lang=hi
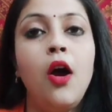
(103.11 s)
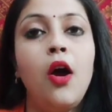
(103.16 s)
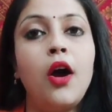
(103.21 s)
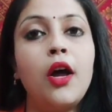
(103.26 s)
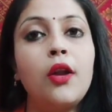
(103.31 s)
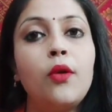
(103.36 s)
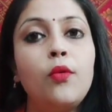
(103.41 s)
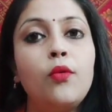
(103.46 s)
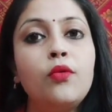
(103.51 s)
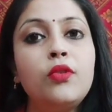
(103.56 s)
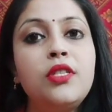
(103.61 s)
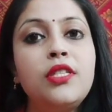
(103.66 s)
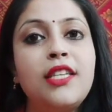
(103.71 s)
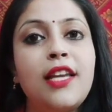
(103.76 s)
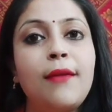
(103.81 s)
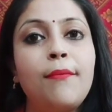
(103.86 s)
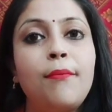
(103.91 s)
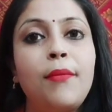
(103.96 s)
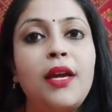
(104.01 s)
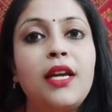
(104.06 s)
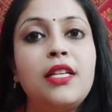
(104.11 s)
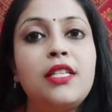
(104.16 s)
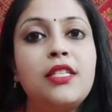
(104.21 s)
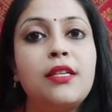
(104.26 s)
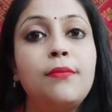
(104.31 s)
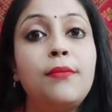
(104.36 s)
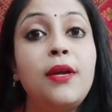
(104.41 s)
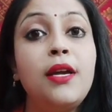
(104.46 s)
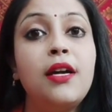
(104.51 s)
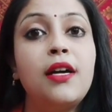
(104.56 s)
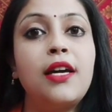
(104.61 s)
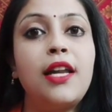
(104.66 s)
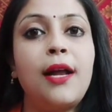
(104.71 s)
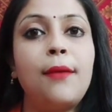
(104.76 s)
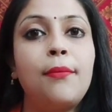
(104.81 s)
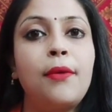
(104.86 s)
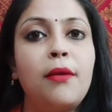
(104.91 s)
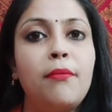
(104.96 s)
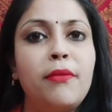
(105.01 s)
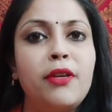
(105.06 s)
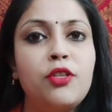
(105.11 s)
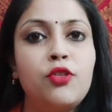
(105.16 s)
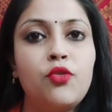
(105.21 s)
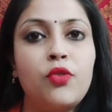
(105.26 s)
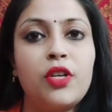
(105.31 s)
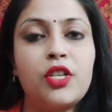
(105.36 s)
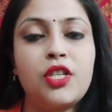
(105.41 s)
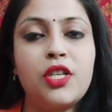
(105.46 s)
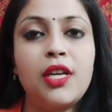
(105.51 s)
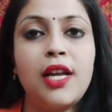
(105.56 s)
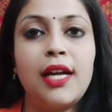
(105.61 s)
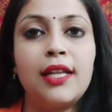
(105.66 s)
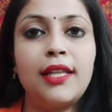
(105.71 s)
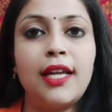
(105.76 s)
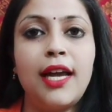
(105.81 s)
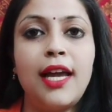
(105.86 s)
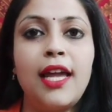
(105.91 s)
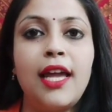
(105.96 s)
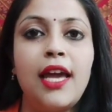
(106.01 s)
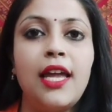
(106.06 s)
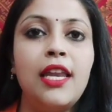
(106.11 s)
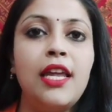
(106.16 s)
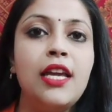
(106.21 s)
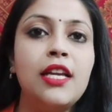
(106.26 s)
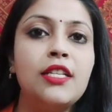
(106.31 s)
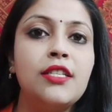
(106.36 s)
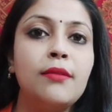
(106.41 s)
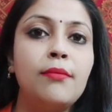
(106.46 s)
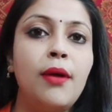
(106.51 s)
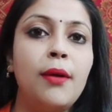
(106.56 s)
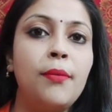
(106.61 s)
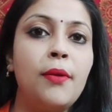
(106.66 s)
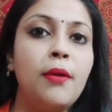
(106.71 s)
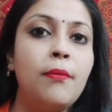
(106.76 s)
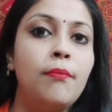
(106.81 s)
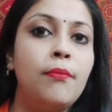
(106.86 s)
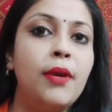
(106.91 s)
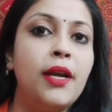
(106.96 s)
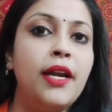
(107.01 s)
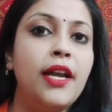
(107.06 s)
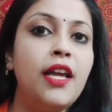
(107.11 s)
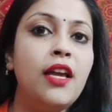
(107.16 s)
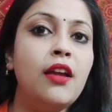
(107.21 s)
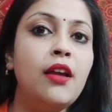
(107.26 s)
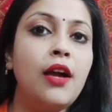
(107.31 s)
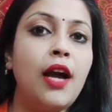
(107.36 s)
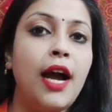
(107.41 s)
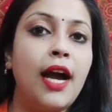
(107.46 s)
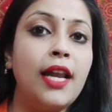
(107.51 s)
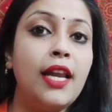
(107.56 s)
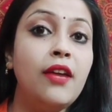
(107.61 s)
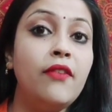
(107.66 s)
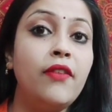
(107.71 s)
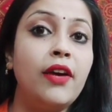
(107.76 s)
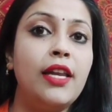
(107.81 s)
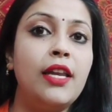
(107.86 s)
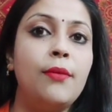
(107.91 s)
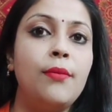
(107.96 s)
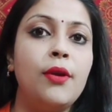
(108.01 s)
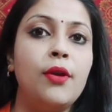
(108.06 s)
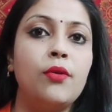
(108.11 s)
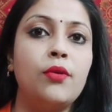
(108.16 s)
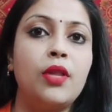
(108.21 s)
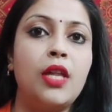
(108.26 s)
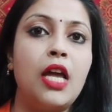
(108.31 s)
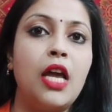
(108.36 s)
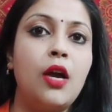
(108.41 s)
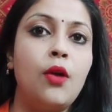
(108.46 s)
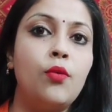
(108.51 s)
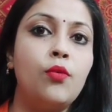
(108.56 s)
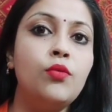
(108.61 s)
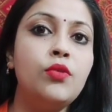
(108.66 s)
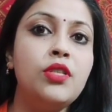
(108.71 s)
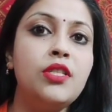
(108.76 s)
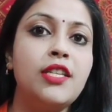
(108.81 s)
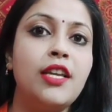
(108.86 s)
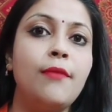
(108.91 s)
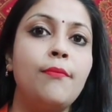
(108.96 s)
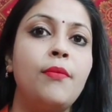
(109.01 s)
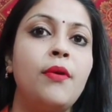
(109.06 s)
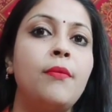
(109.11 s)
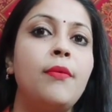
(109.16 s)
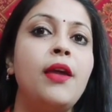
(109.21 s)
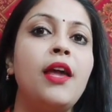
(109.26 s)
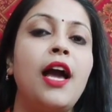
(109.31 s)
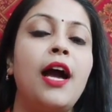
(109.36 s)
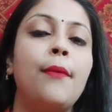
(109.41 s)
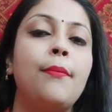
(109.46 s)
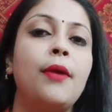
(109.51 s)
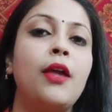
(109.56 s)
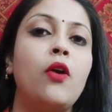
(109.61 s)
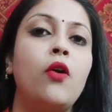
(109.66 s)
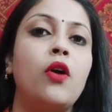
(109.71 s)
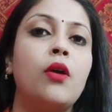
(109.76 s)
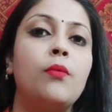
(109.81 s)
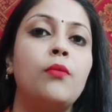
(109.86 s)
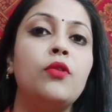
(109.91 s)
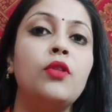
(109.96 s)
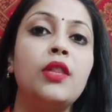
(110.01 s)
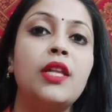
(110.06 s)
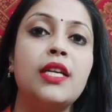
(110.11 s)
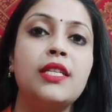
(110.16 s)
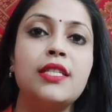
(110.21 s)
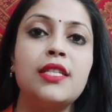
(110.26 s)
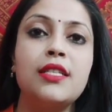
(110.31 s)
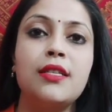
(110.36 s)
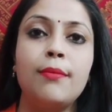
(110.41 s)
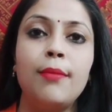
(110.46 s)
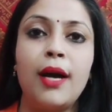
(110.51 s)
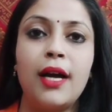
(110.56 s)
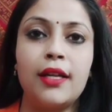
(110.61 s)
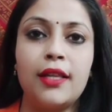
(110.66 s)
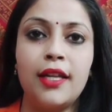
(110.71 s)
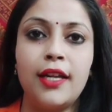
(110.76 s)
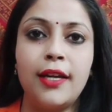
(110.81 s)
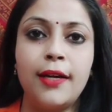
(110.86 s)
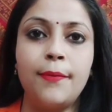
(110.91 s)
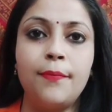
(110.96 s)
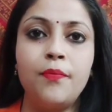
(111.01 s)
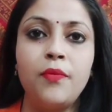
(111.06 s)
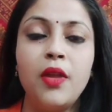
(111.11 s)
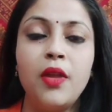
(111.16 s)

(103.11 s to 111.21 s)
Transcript: और उस टाइम पे जब भी अगर आपका मेंस्ट्रुएशन आता है यानी कि जब आपकी ब्लीडिंग आने वाली भी होती है उस टाइम पे भी आपके हार्मोन तेज़ी से भागते हैं